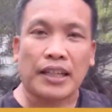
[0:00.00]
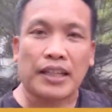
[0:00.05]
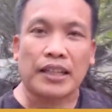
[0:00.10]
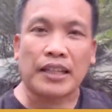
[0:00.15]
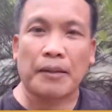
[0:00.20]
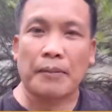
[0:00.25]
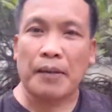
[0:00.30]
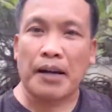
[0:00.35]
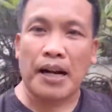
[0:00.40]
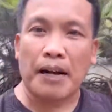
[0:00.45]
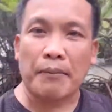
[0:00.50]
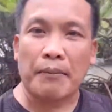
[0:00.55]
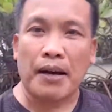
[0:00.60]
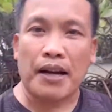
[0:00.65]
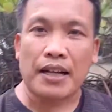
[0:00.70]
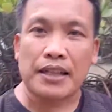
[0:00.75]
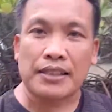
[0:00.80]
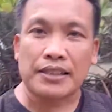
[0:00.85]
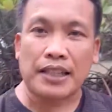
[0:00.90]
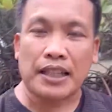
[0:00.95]
ng mga
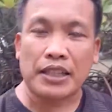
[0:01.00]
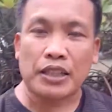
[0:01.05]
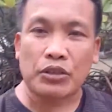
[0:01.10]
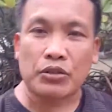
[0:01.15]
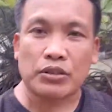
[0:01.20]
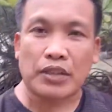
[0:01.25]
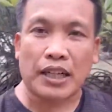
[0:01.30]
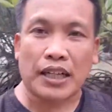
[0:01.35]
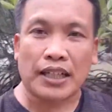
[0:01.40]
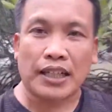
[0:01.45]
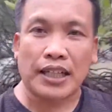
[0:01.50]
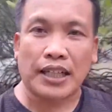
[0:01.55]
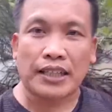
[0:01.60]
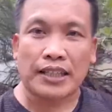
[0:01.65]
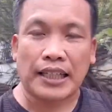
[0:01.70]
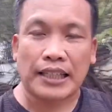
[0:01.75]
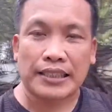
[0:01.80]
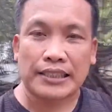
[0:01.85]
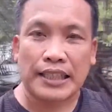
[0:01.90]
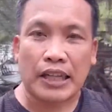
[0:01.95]
mga isda dito sa
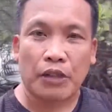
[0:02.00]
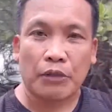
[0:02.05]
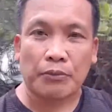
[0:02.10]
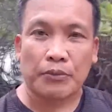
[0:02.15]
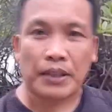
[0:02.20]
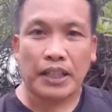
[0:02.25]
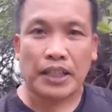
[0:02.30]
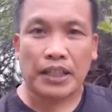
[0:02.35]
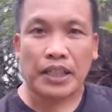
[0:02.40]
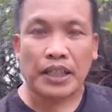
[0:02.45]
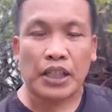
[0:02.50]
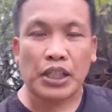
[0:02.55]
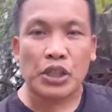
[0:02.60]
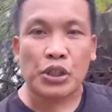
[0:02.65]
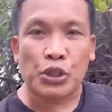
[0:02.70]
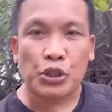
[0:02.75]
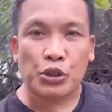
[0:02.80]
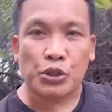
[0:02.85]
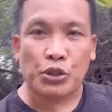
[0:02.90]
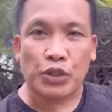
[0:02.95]
kargatang sapot ng
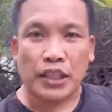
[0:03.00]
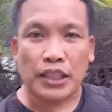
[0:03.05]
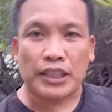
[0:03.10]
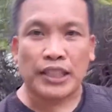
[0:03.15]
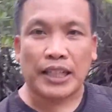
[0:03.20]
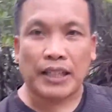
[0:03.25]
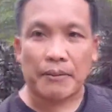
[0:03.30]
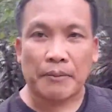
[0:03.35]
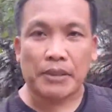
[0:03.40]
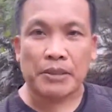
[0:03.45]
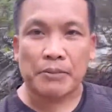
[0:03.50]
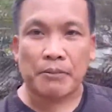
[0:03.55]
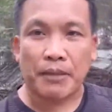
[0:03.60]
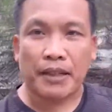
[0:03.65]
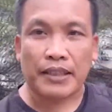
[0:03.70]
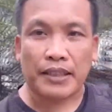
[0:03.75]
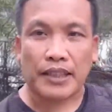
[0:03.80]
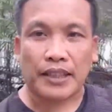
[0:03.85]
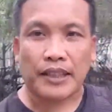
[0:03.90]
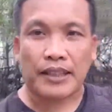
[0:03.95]
siyudad ng
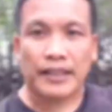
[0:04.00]
Masbate.